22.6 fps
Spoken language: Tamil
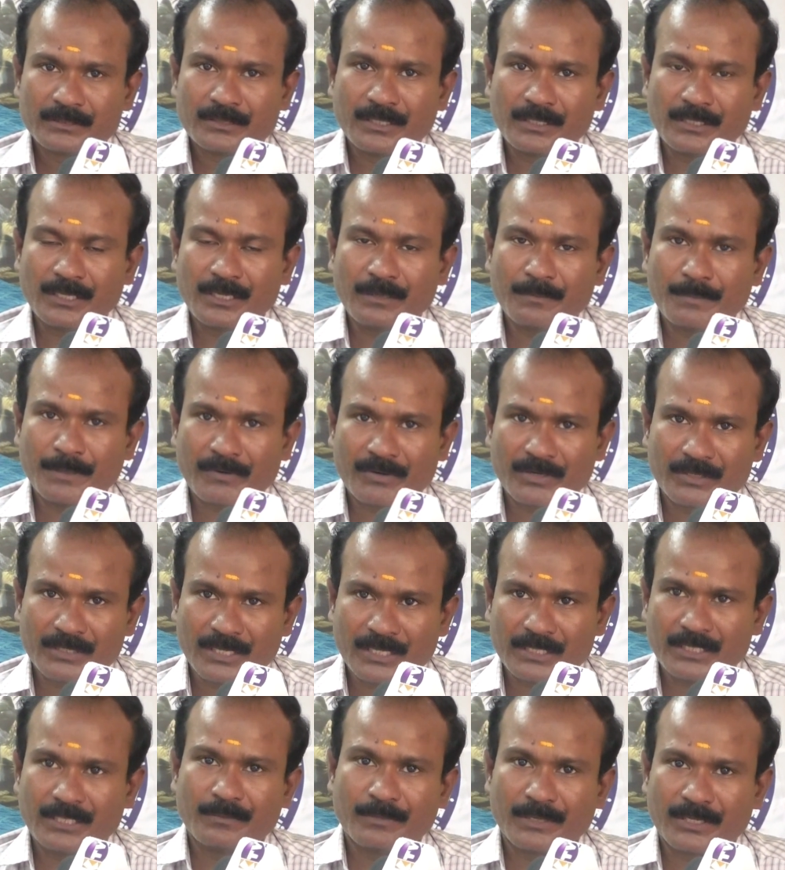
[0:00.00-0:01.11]
திங்கிங் பவர்
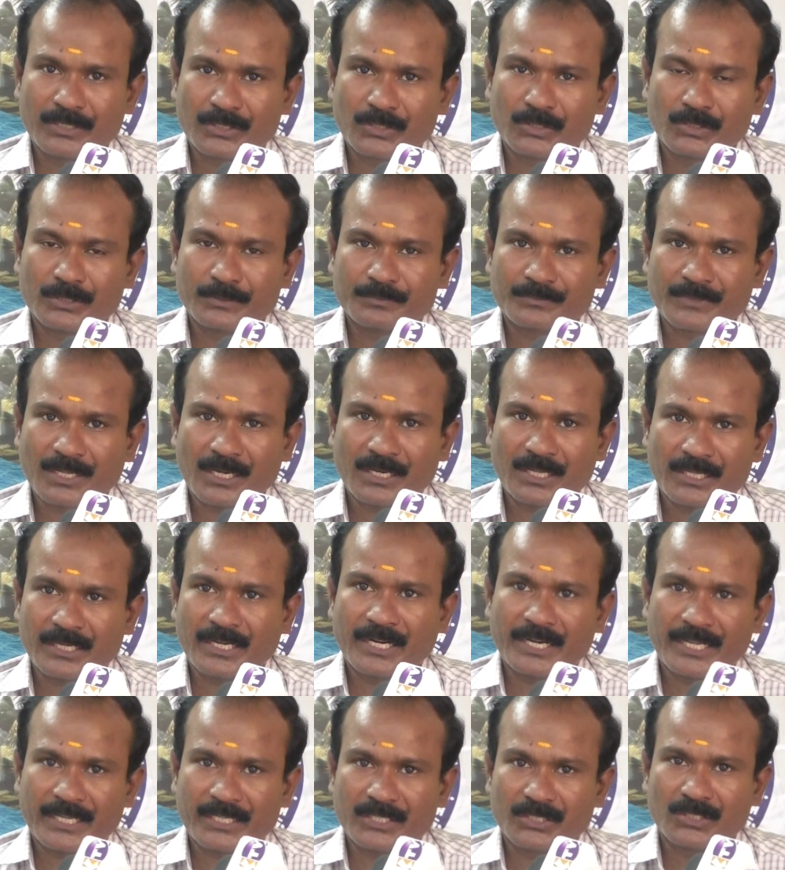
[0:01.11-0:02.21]
வந்து அதிகமாக இருக்கணும் நல்லது
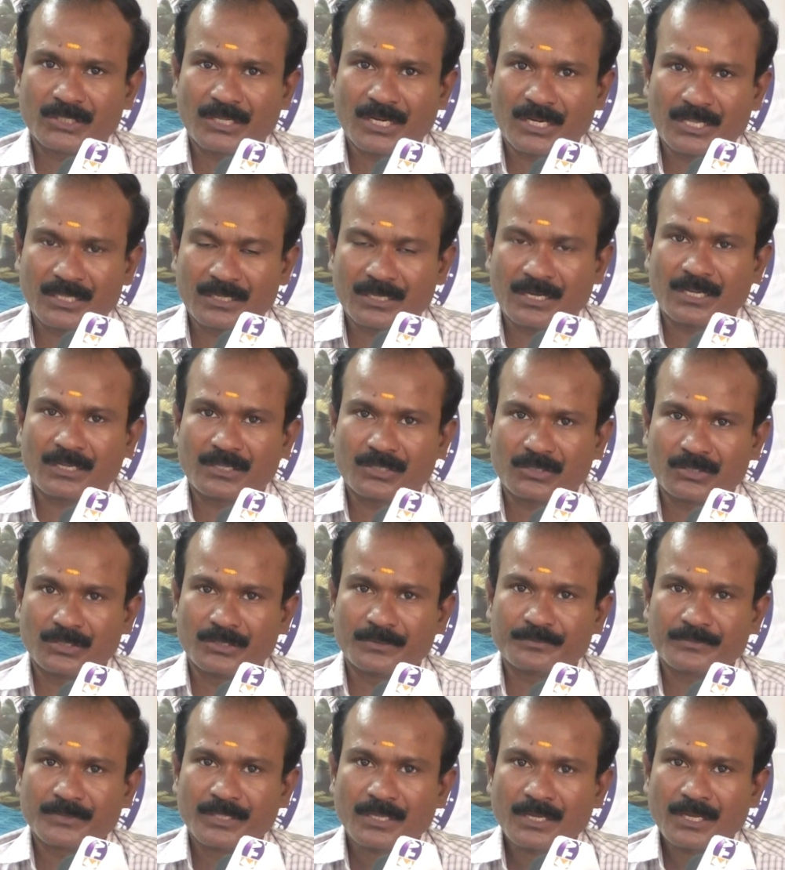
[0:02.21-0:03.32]
நினைக்கணும் நல்லது
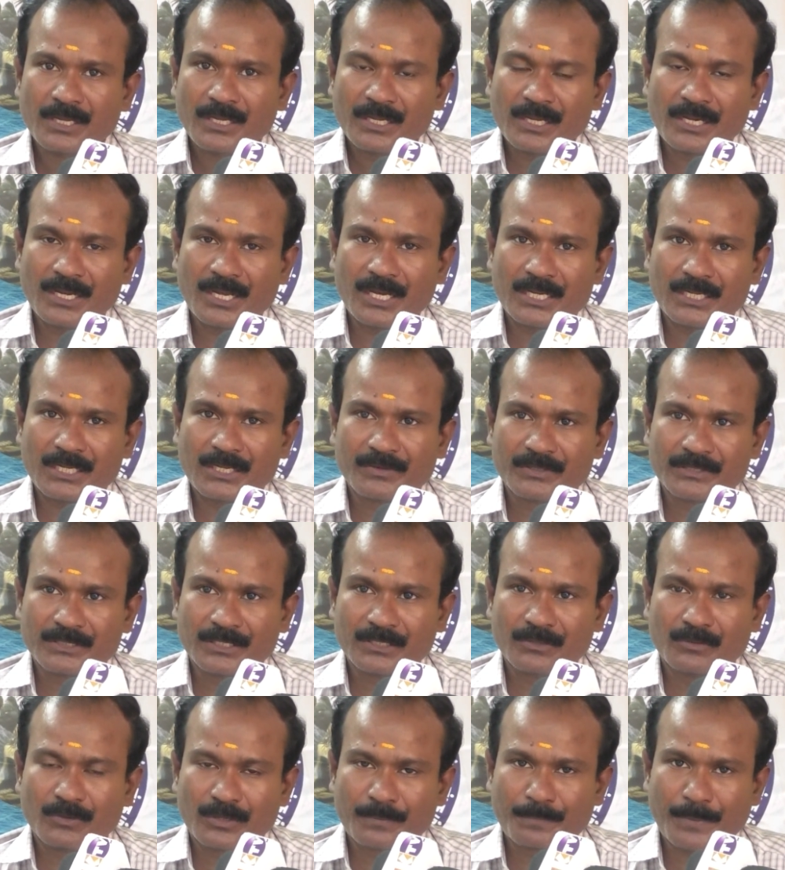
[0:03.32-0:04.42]
நடக்கணும் எல்லாருக்கும்
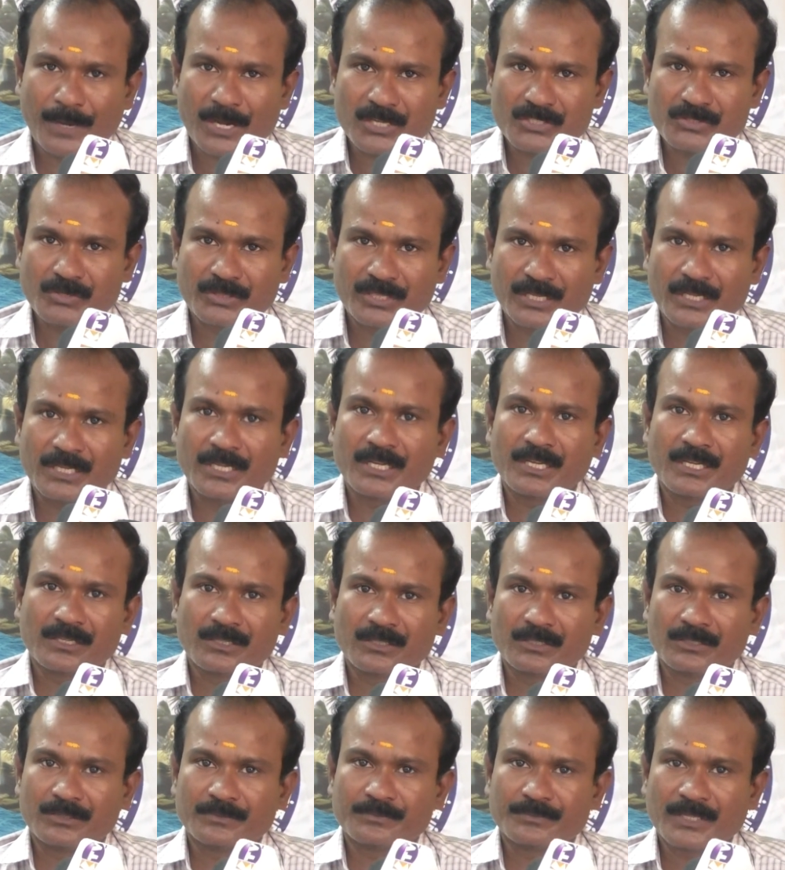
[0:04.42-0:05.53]
வந்து ஒரு பாசிட்டிவ் திங்கிங்
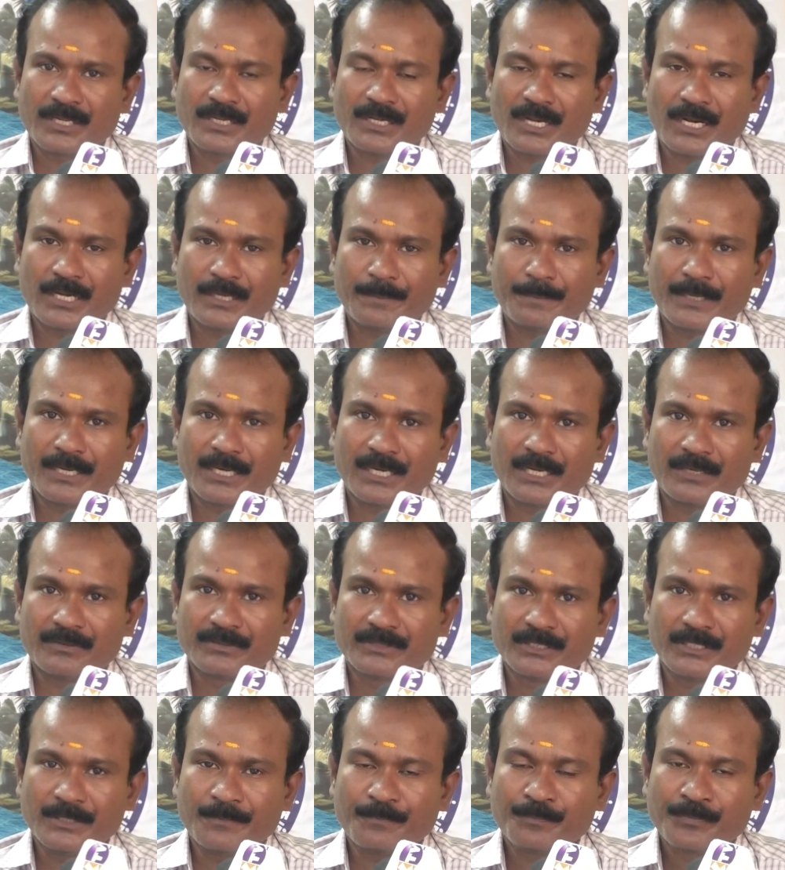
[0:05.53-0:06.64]
இருக்கணும் என்ற அடிப்படையில்
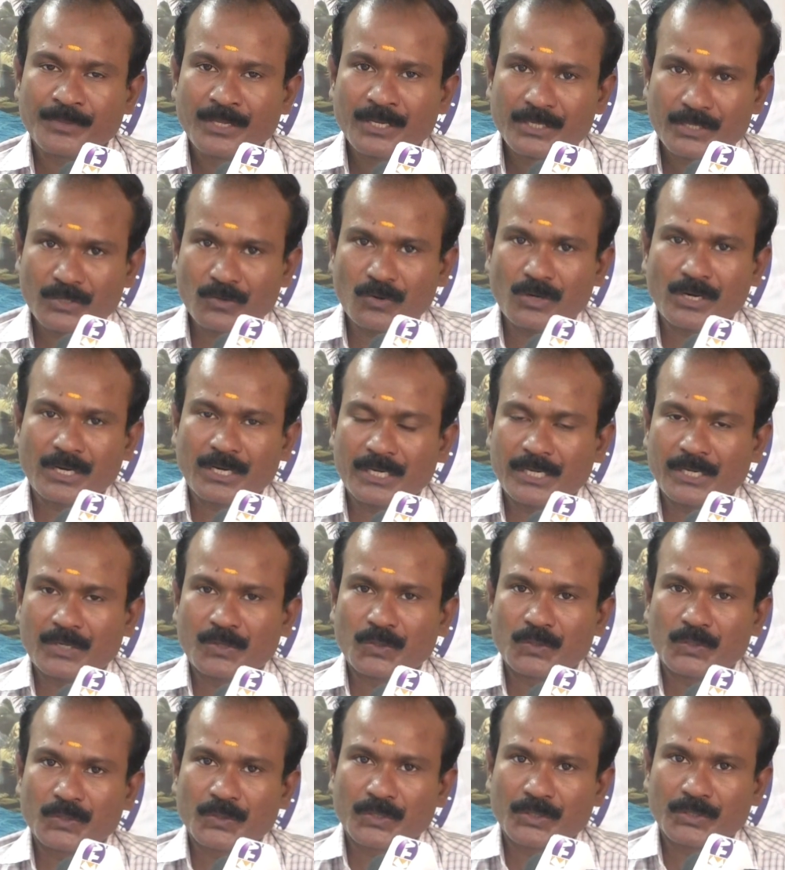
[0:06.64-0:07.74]
வந்து யோகா கலையை
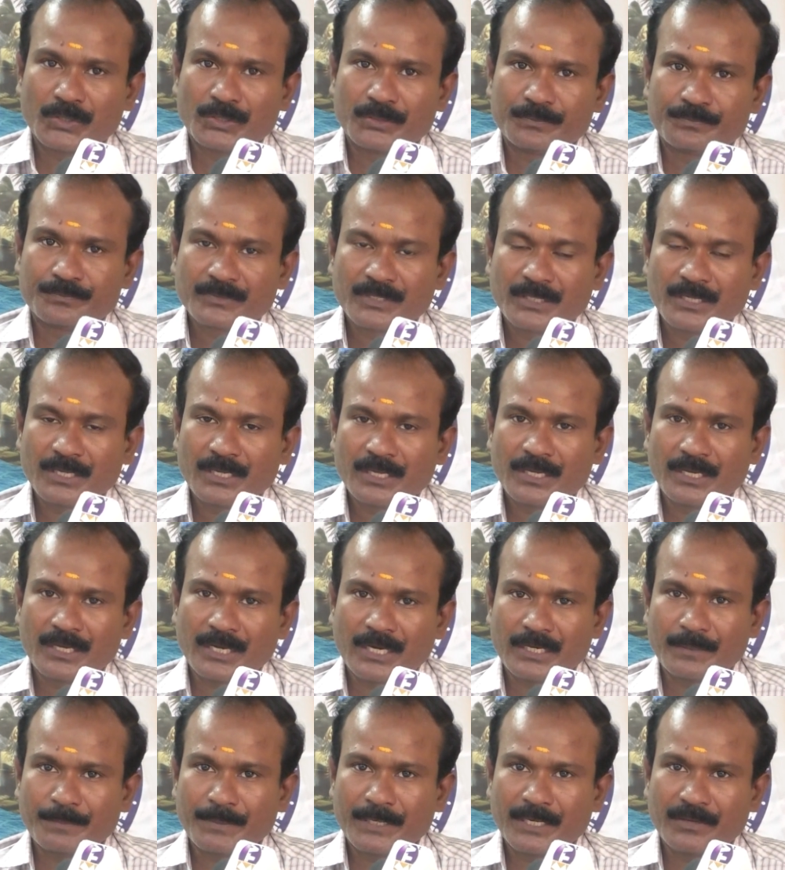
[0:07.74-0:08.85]
கொண்டு வரணும்
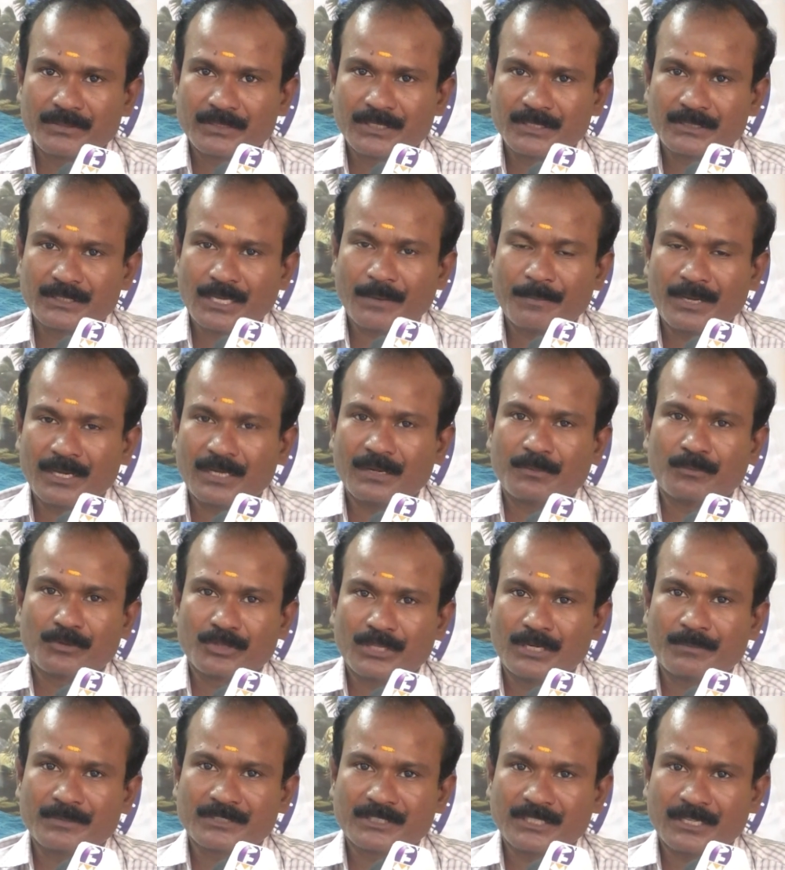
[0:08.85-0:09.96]
என்ற அடிப்படையில் வந்து தமிழக
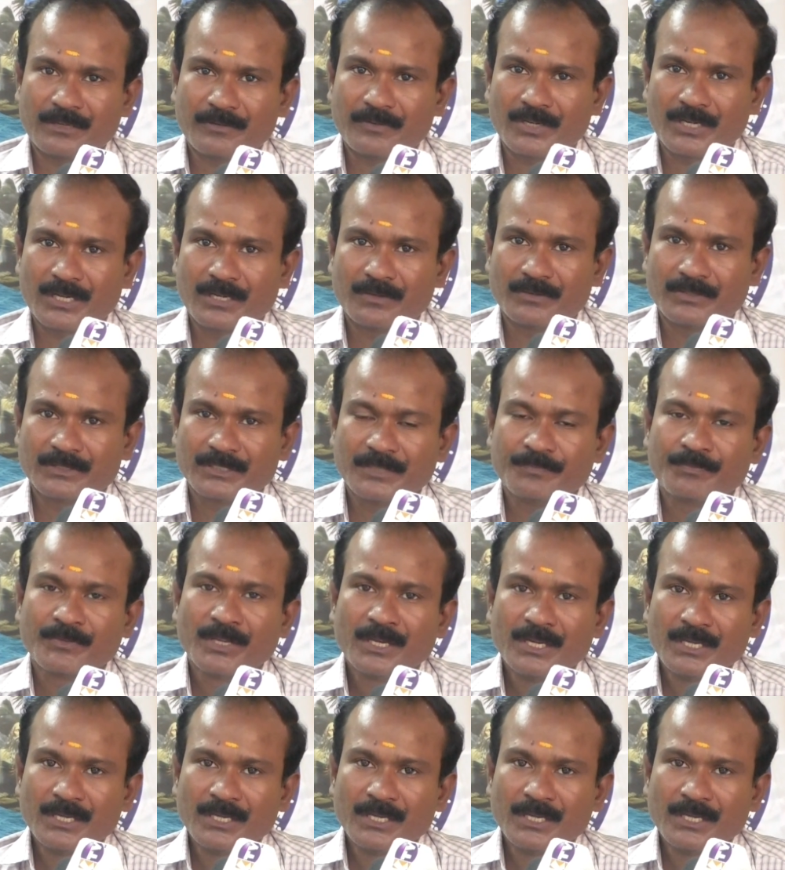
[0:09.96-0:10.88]
முதலமைச்சர் அவர்கள் வந்து